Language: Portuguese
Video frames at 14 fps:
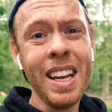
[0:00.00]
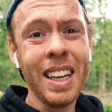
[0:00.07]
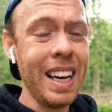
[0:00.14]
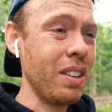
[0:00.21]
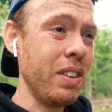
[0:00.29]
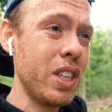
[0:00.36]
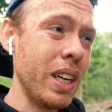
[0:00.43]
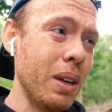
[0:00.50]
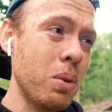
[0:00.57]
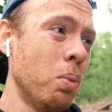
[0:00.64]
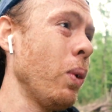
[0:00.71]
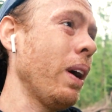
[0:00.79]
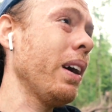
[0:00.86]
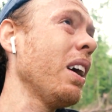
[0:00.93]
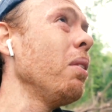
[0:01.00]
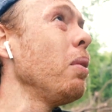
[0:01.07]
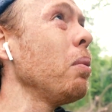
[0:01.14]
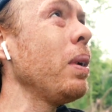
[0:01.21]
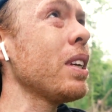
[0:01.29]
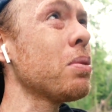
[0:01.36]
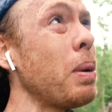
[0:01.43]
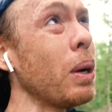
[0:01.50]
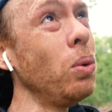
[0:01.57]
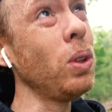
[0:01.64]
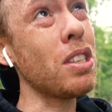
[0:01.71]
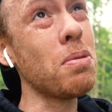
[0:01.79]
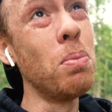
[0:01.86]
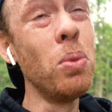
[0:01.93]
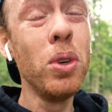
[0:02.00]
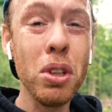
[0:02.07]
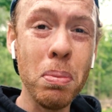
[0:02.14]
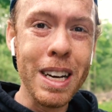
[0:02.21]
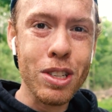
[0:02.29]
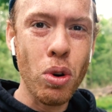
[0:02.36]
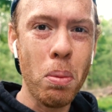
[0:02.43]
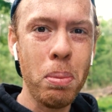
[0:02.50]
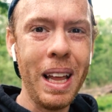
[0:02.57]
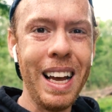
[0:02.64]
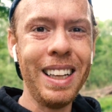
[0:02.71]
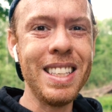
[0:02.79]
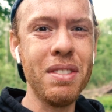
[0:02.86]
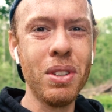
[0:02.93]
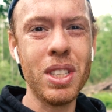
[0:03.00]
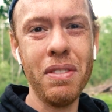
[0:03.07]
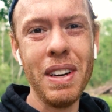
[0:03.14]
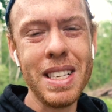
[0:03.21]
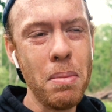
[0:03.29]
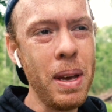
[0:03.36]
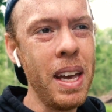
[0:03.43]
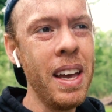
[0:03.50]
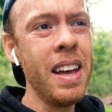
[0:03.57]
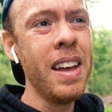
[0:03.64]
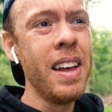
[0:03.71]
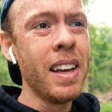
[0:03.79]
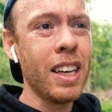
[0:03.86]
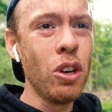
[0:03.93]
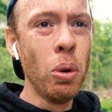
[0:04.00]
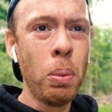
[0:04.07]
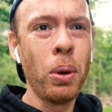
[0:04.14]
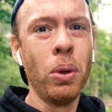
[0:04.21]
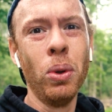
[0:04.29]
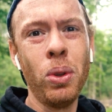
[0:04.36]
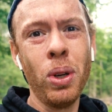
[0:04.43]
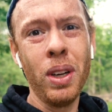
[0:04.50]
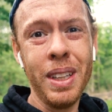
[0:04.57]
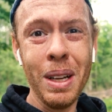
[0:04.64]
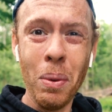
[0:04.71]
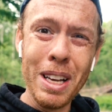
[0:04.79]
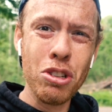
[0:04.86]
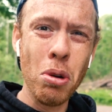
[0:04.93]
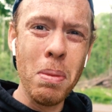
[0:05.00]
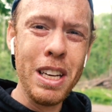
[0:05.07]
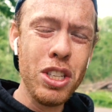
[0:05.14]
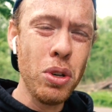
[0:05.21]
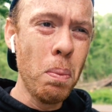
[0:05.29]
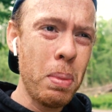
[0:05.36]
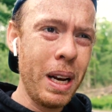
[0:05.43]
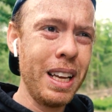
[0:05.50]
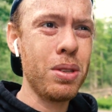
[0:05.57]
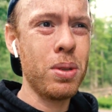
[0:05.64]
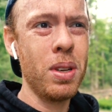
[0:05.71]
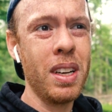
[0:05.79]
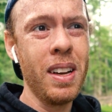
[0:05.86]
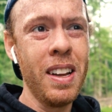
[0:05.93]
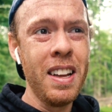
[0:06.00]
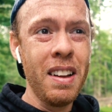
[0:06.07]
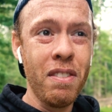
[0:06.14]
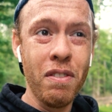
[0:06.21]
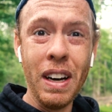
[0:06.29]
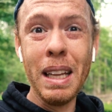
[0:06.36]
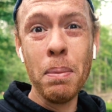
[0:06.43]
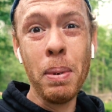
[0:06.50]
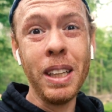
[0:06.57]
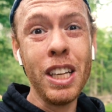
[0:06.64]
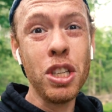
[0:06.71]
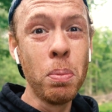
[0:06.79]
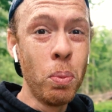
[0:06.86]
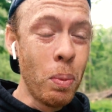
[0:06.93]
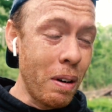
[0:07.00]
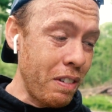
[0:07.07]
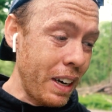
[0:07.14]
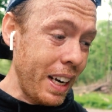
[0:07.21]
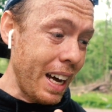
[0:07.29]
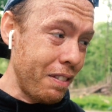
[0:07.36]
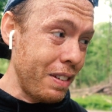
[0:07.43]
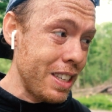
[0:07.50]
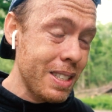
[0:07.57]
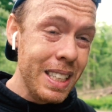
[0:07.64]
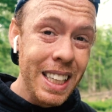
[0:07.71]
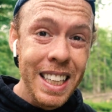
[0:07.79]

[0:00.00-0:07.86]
Cara, tu vai chegar com uma, umas perguntas muito mais completas e você vai saber que um produto não é somente um preço, vai depender de uma variáveis